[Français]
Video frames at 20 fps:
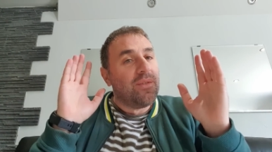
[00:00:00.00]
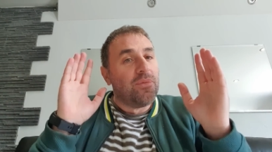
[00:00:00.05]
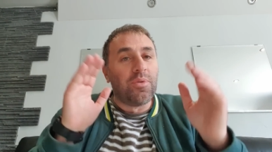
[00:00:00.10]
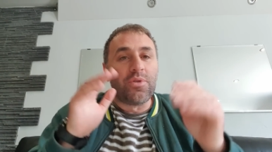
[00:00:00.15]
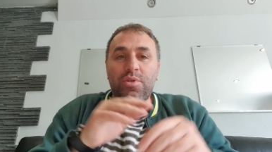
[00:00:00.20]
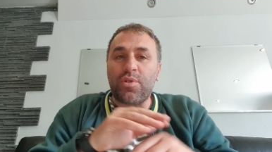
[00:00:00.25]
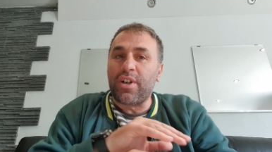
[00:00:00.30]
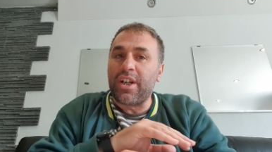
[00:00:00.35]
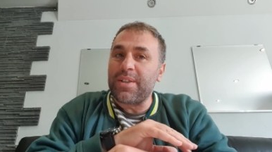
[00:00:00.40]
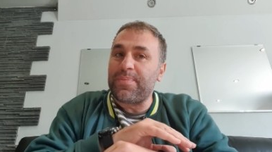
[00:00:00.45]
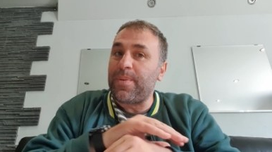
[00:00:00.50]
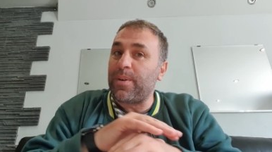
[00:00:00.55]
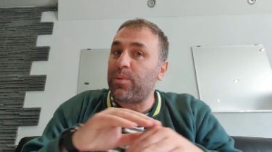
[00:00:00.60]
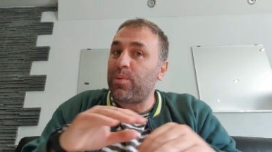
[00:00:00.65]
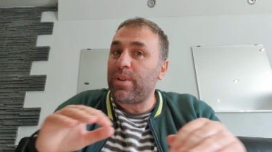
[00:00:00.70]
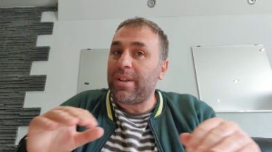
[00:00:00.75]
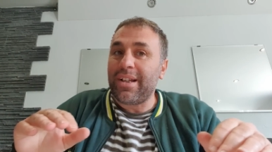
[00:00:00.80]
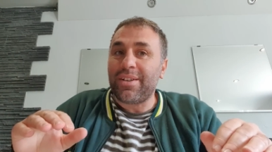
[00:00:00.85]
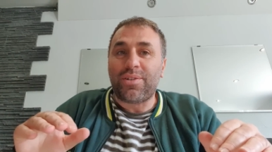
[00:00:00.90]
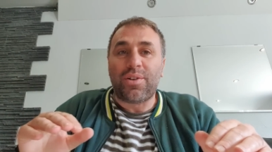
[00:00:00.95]
je respecte
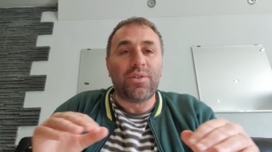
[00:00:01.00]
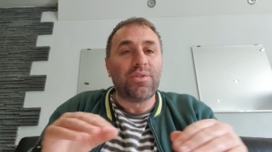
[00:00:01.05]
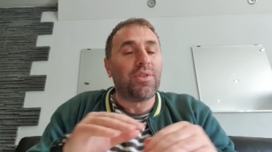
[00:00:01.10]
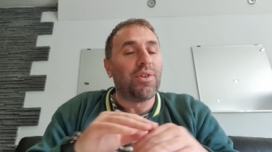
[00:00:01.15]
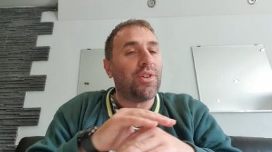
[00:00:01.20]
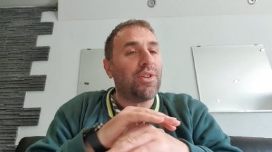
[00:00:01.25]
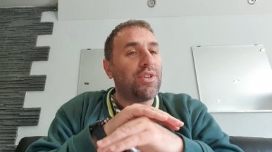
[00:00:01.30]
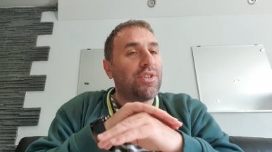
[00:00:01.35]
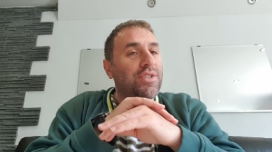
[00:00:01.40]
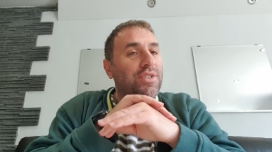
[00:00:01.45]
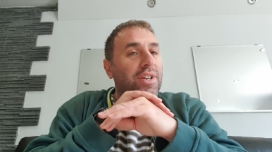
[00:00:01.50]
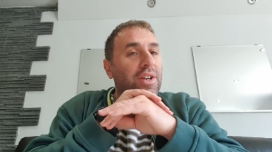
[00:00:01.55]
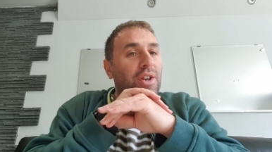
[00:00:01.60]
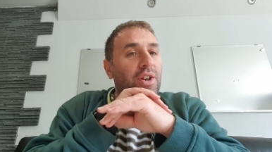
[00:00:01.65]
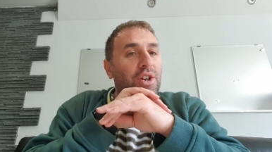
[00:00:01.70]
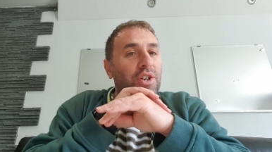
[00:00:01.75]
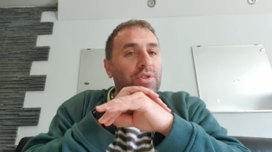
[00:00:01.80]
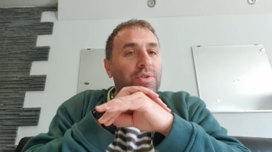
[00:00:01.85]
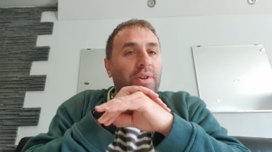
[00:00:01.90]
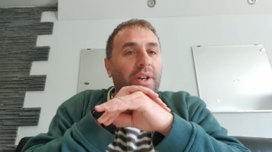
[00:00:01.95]
toutes les tendances,
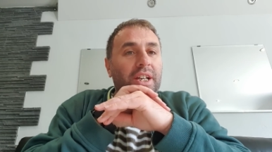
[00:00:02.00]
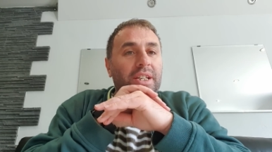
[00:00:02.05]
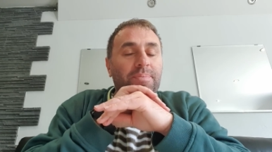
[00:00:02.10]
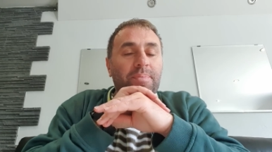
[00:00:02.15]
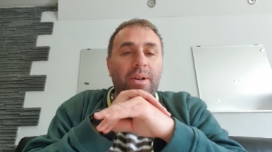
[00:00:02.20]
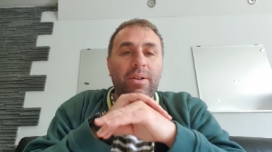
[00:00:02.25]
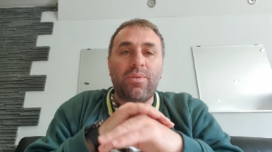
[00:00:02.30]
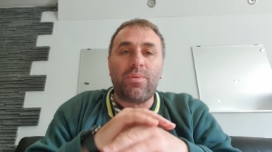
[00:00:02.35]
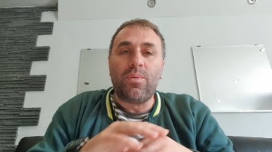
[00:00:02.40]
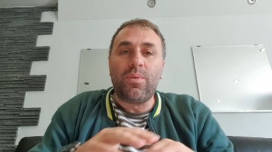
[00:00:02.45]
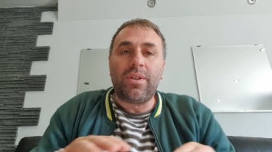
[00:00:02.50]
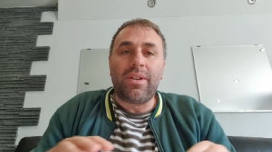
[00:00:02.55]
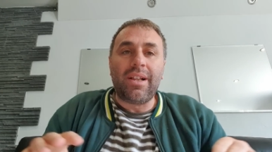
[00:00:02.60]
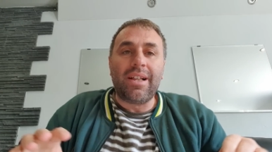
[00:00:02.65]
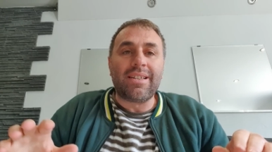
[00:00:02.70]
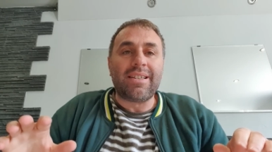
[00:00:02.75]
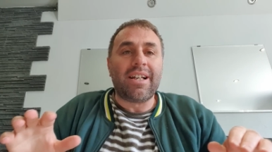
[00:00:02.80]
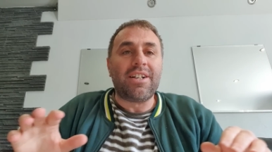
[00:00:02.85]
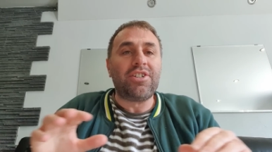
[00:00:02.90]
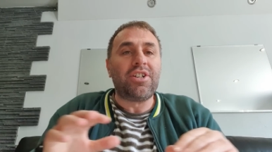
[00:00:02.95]
je respecte toutes
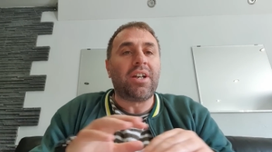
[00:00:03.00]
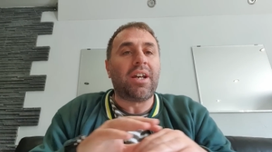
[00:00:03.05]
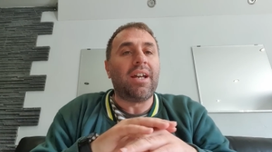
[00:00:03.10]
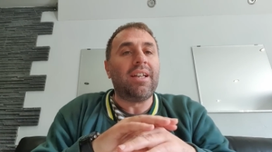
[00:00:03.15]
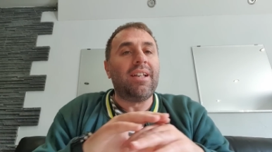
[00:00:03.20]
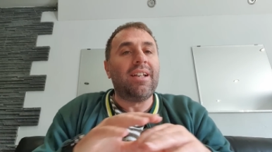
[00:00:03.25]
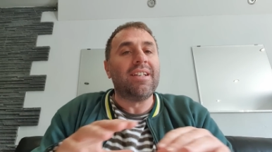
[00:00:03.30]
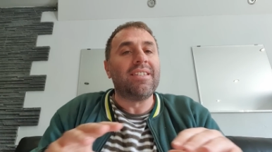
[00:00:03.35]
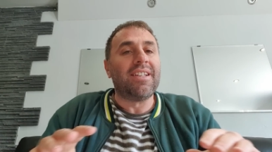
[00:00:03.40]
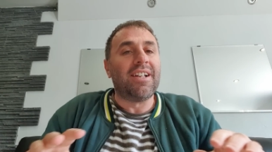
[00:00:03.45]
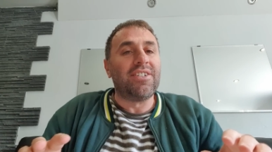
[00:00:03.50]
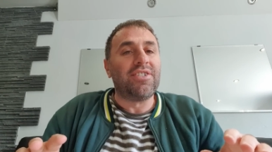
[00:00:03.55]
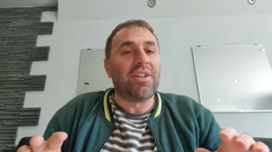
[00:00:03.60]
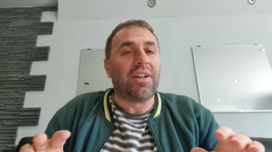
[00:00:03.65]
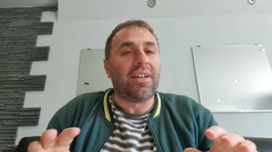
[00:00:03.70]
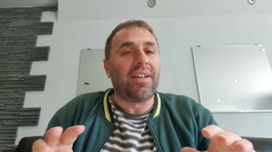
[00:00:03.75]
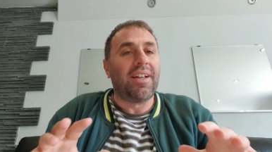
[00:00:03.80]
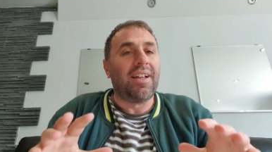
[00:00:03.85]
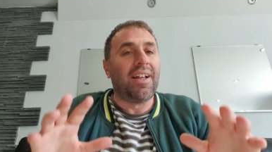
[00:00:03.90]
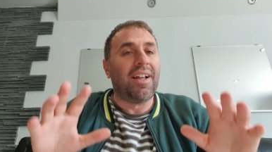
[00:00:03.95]
les Algériennes et les
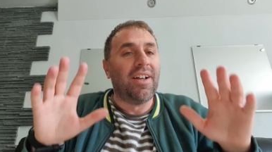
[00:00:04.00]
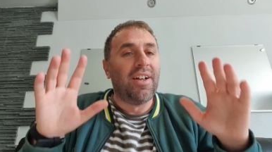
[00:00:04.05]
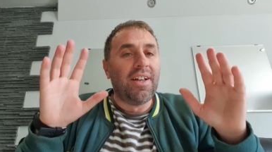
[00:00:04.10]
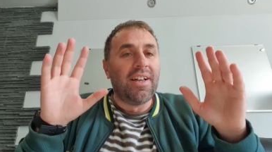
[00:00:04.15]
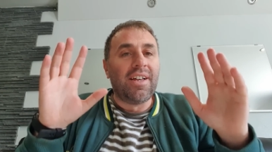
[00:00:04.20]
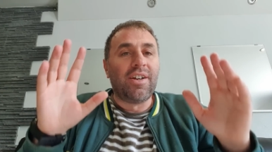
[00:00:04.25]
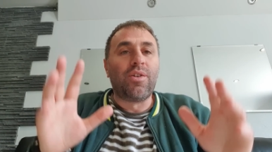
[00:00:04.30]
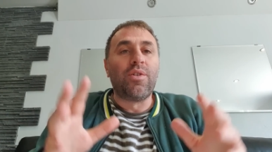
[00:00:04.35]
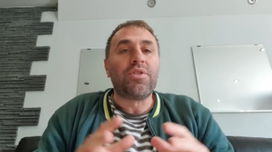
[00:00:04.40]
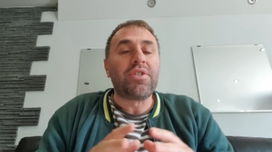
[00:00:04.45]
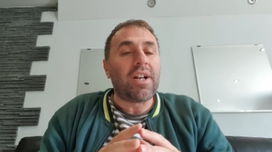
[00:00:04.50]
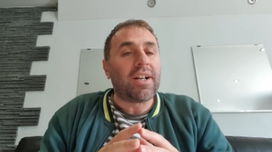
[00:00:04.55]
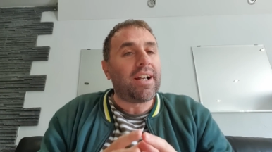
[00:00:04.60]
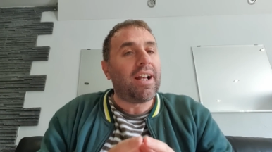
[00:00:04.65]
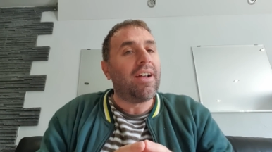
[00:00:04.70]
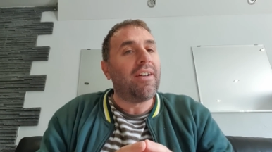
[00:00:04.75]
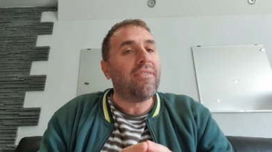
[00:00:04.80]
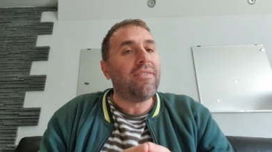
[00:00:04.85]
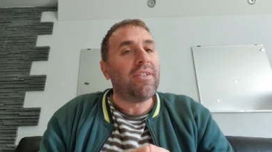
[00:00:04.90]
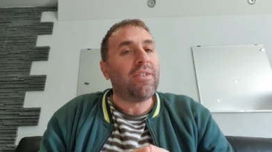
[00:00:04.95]
Algériens que
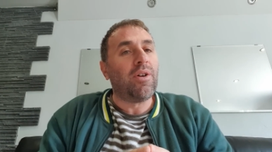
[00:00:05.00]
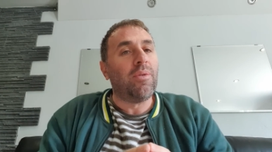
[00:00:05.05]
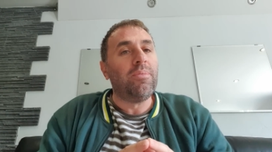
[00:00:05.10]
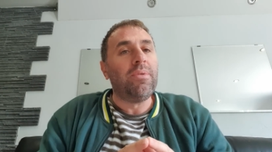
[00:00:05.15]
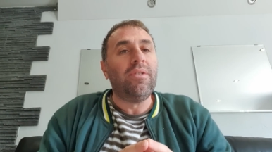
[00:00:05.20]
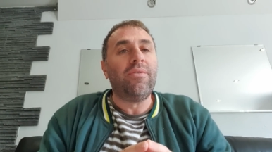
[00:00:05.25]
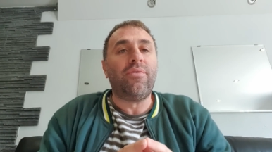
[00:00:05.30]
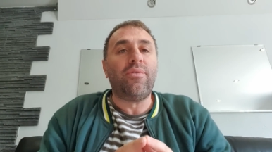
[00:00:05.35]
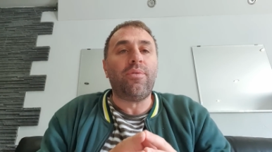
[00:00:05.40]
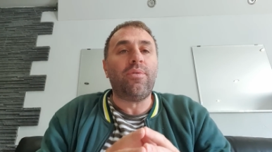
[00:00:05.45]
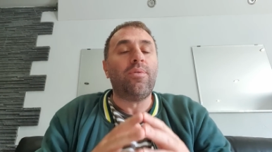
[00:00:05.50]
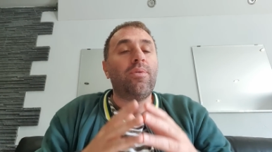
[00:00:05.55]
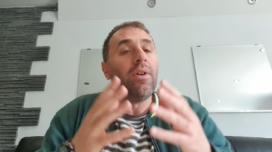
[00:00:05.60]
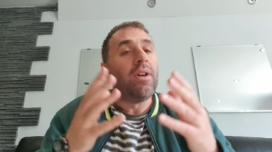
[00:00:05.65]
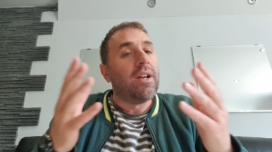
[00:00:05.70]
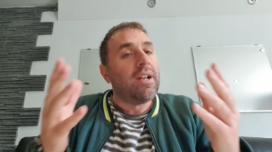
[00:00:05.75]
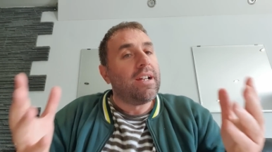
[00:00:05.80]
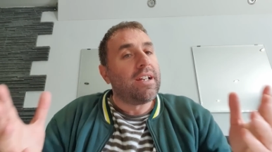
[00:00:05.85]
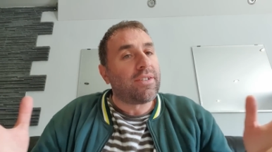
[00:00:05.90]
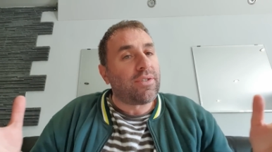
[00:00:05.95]
chacun vit comme il veut
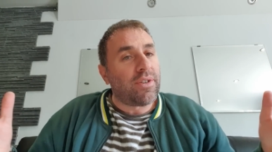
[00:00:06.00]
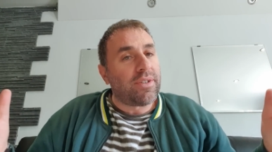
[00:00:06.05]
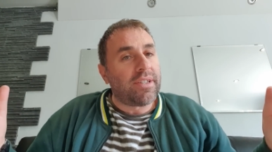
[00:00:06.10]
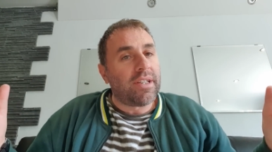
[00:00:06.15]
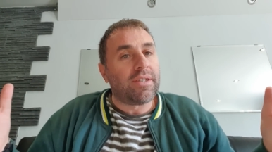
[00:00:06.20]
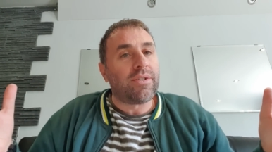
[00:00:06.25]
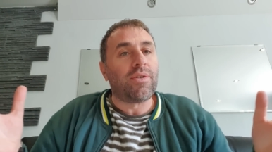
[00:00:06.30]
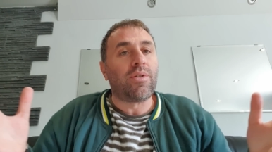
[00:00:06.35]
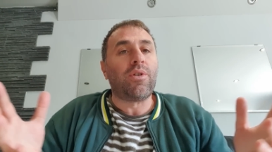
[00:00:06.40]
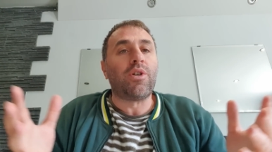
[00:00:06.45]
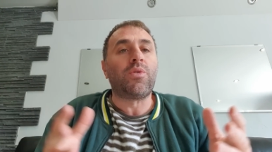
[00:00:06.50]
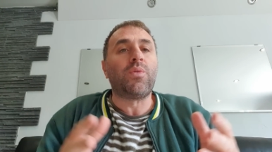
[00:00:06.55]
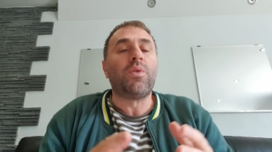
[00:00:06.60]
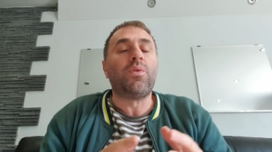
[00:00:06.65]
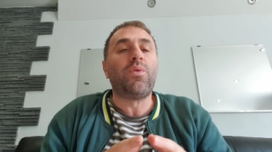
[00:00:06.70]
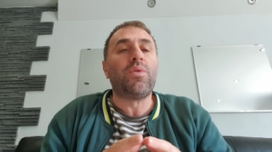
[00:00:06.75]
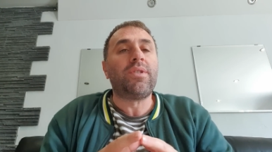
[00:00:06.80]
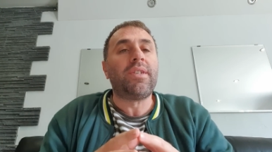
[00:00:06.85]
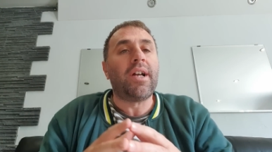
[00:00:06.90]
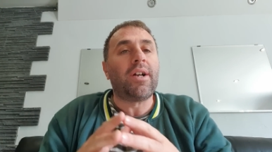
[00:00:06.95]
l'essentiel c'est qu'on soit
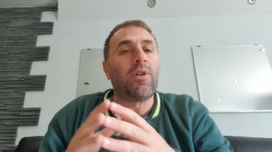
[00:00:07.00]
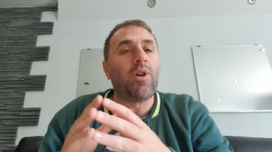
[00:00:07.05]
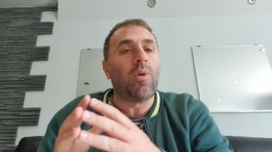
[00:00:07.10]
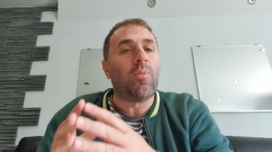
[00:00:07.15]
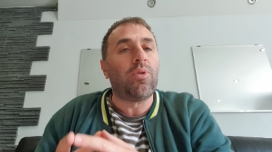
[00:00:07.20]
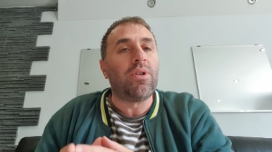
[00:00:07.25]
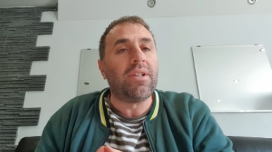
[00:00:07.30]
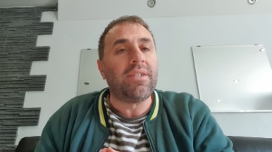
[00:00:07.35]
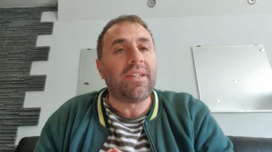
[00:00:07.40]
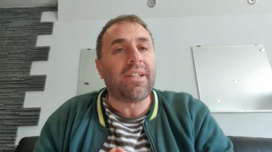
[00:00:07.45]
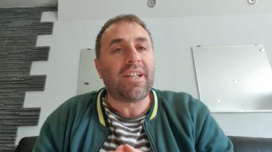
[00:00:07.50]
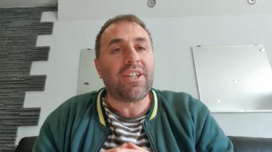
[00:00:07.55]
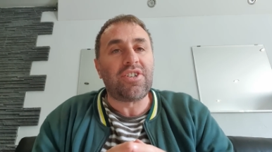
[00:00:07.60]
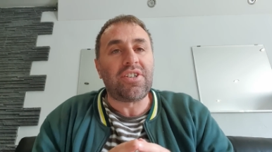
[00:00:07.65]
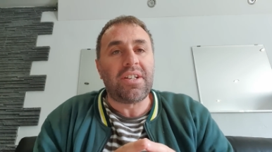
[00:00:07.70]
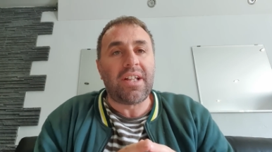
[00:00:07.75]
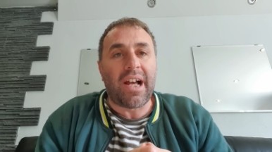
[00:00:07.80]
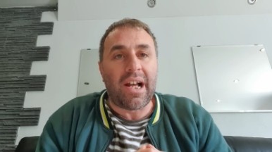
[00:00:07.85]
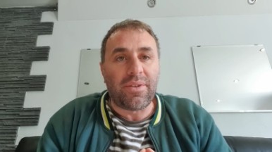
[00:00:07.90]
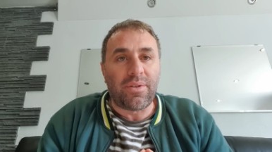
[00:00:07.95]
tous d'accord pour l'intérêt
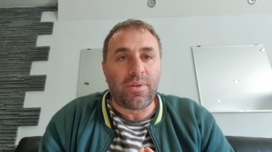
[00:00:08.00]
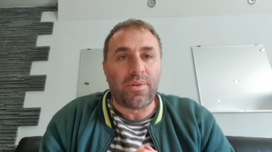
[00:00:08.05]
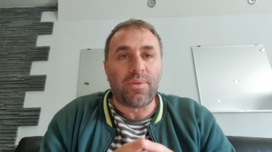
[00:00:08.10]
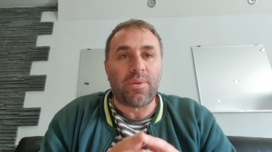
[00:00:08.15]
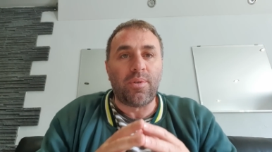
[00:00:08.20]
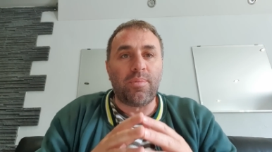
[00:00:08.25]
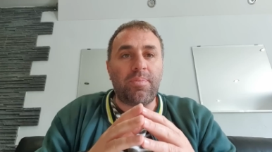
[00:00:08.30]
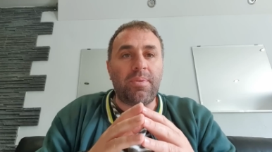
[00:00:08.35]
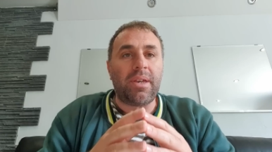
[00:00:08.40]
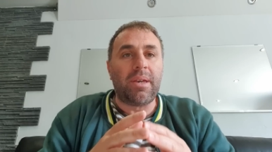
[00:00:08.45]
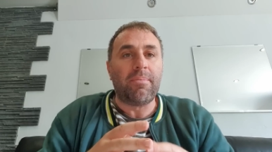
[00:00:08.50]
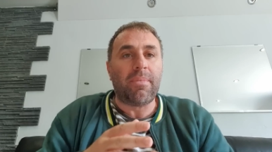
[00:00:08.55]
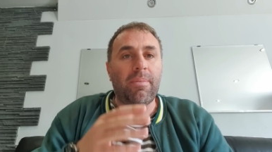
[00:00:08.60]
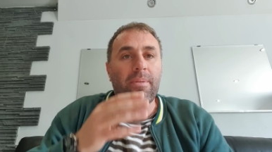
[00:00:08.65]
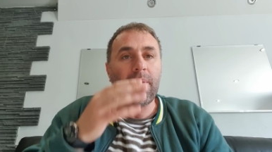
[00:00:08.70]
général dans notre pays